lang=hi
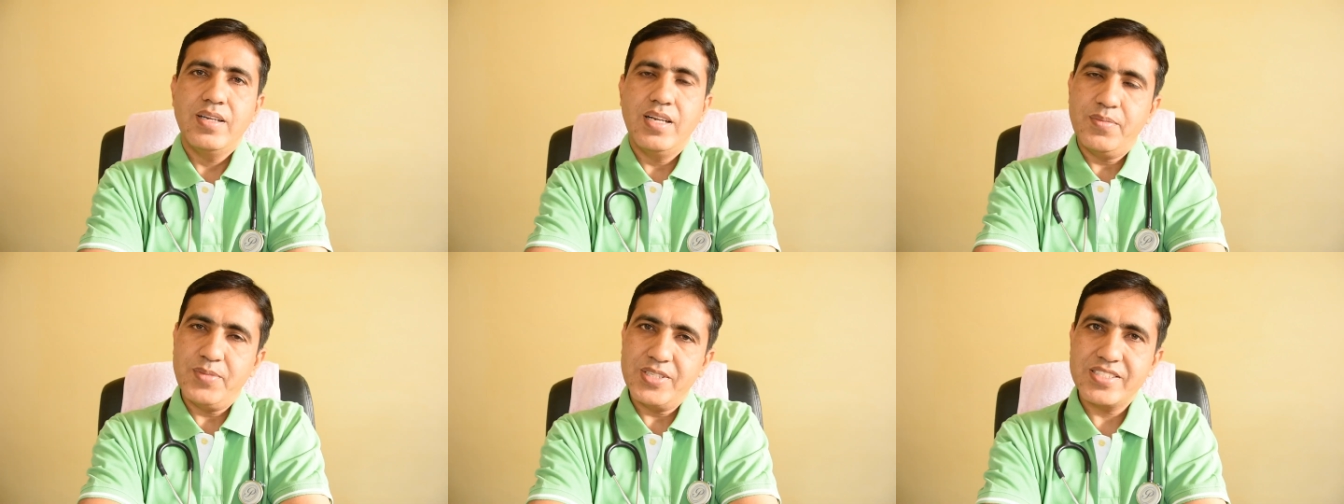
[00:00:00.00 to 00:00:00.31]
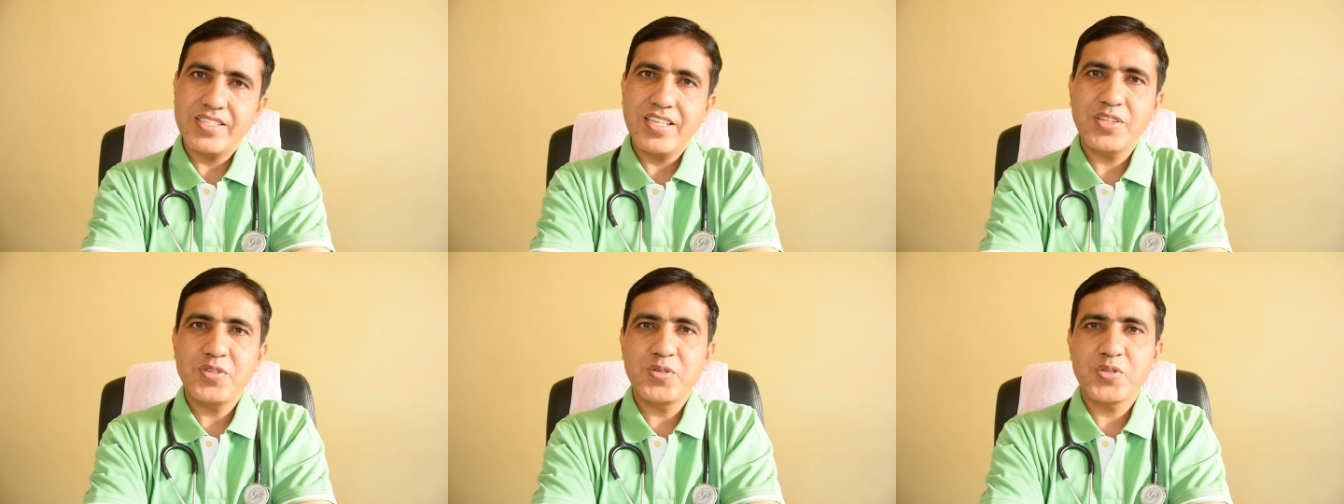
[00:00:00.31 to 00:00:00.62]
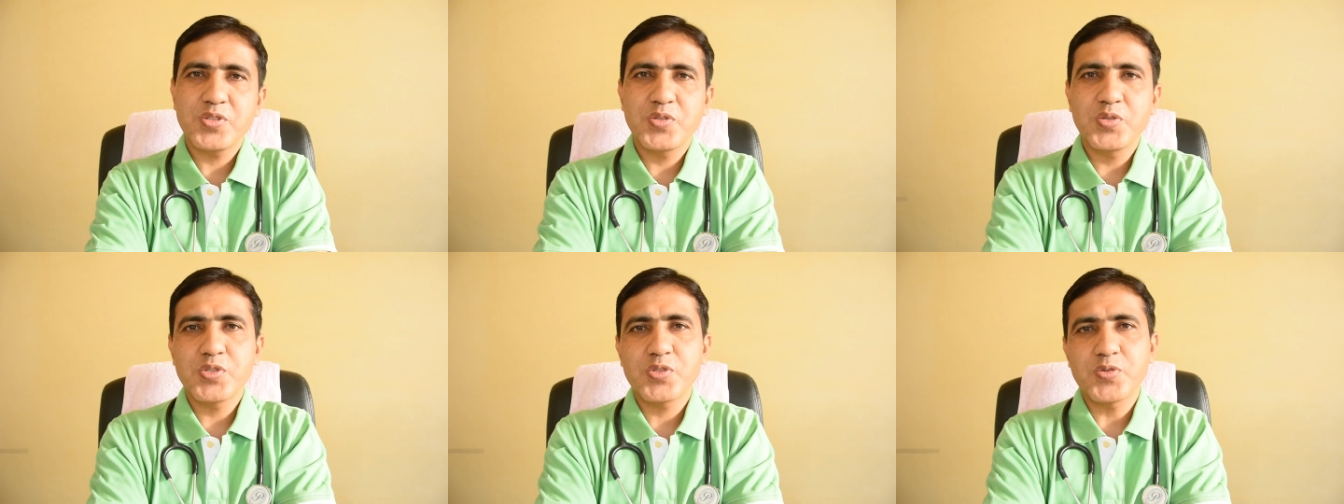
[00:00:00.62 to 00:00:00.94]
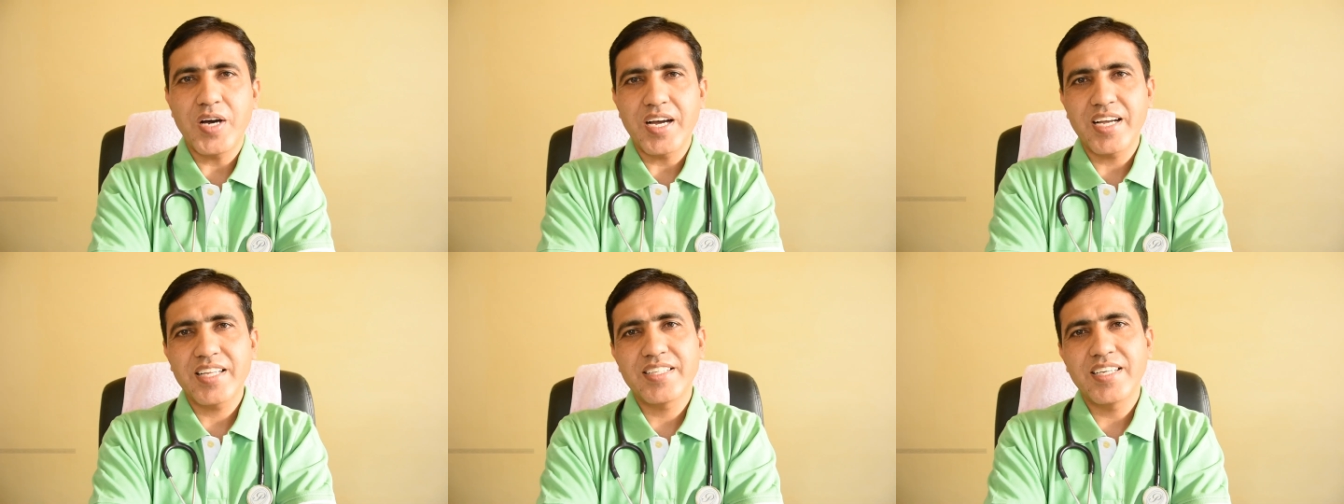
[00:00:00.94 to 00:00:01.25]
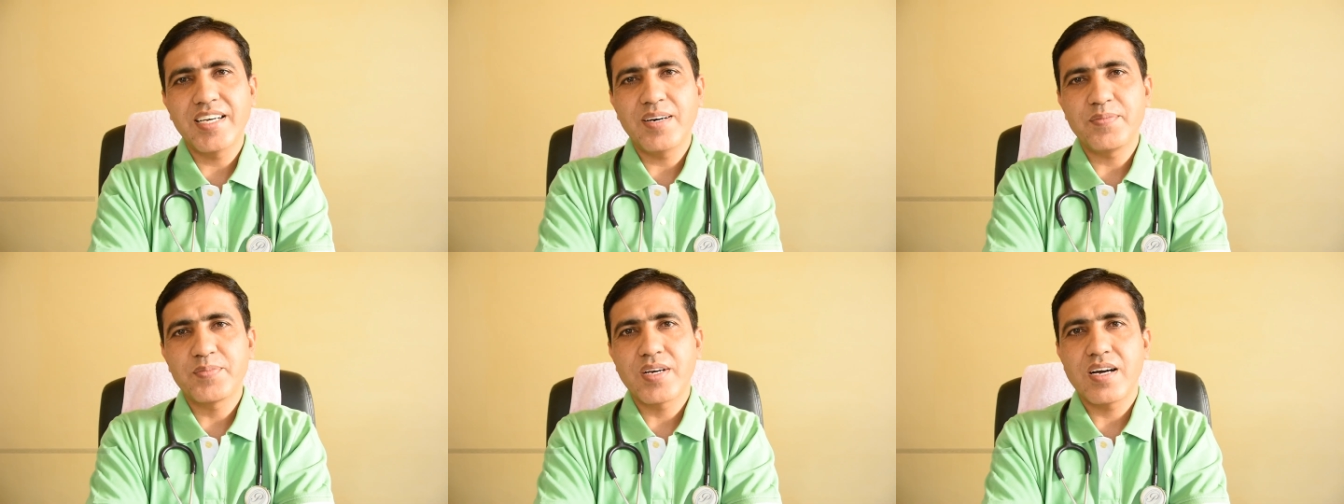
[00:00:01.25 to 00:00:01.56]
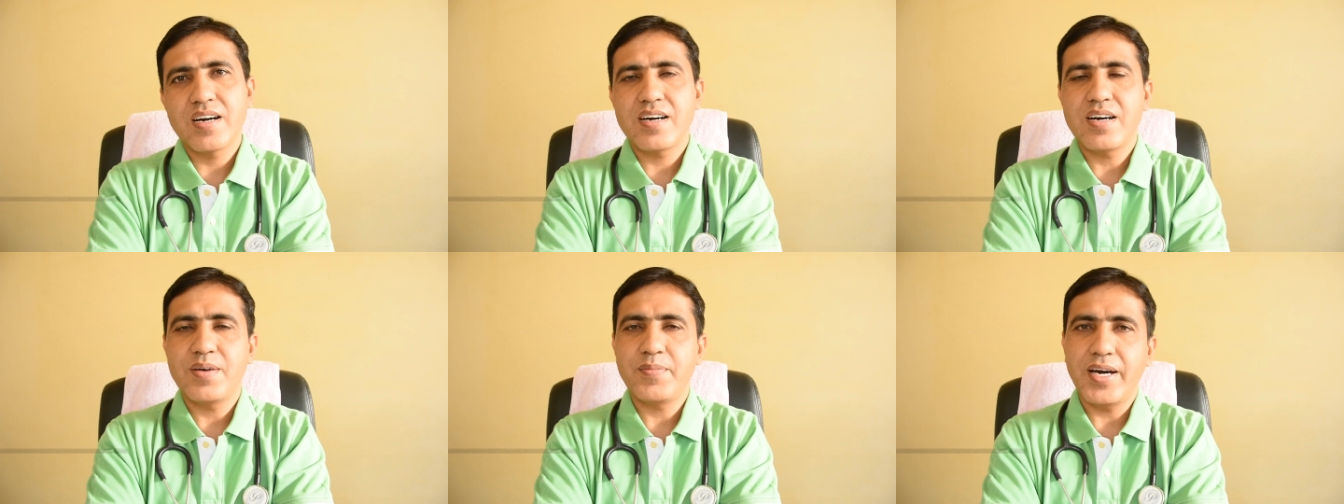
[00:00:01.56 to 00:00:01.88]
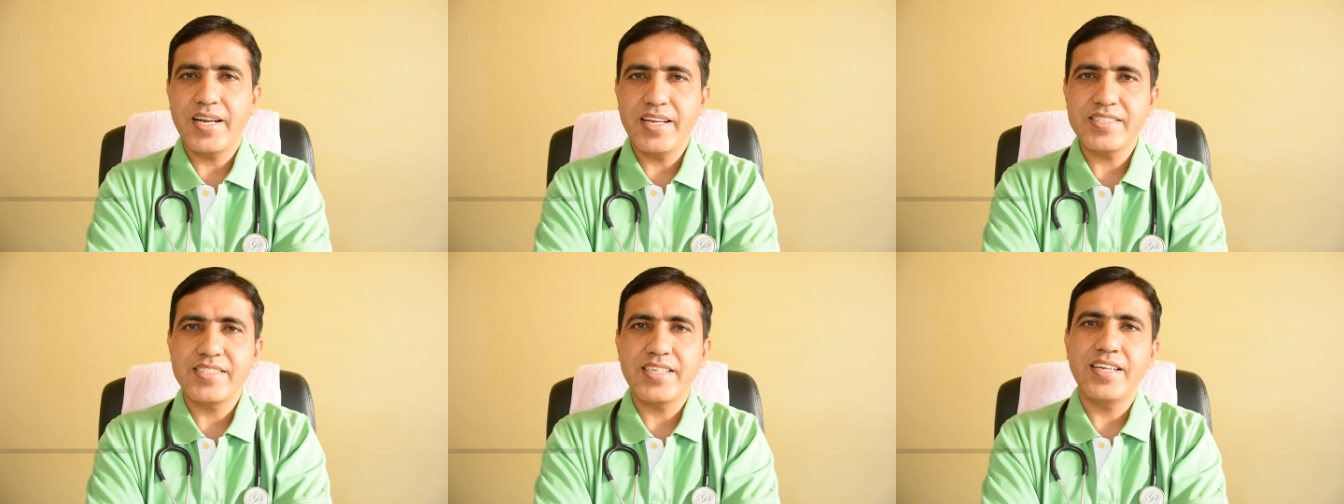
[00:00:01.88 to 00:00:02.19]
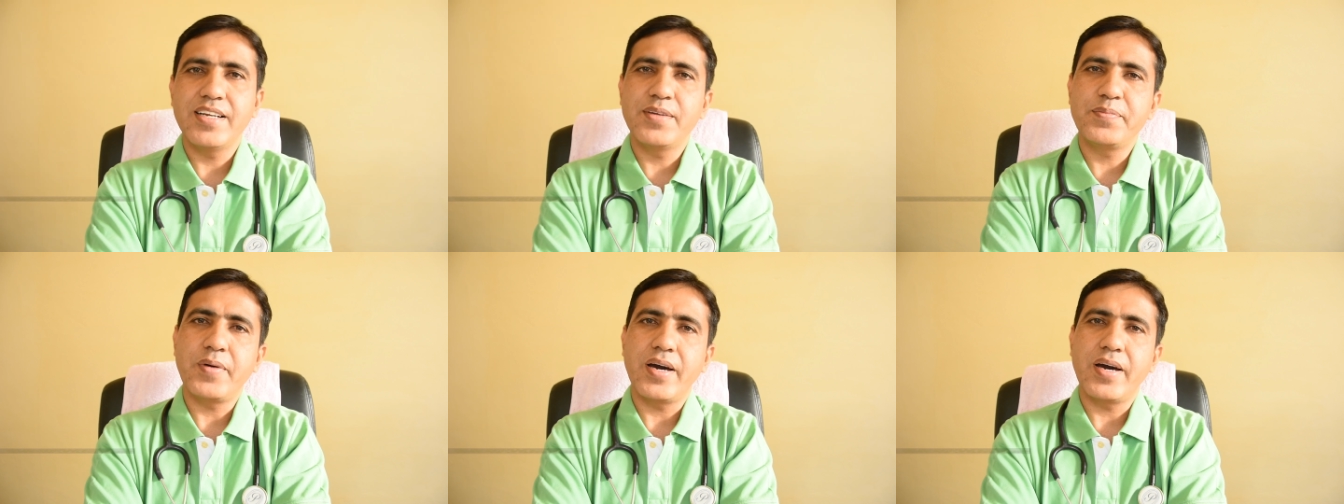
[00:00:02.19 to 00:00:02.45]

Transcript: नमस्ते दोस्तों स्वागत है आपका हमारे चैनल